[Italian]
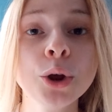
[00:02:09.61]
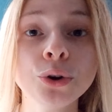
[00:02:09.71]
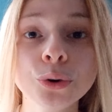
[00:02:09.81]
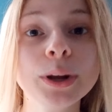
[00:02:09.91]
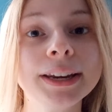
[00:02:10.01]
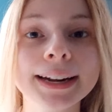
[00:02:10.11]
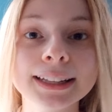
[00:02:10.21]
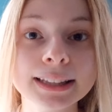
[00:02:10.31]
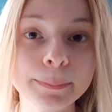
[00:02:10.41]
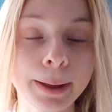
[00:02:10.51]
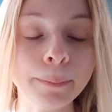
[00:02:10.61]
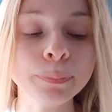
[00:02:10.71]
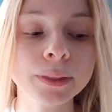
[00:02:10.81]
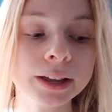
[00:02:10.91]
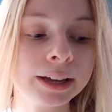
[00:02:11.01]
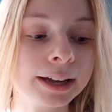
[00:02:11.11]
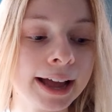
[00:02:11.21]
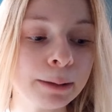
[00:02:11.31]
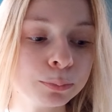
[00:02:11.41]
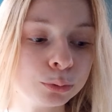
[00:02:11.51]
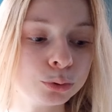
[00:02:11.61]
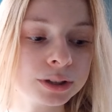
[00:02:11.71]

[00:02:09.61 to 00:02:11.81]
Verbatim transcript: non creata da me eh, appunto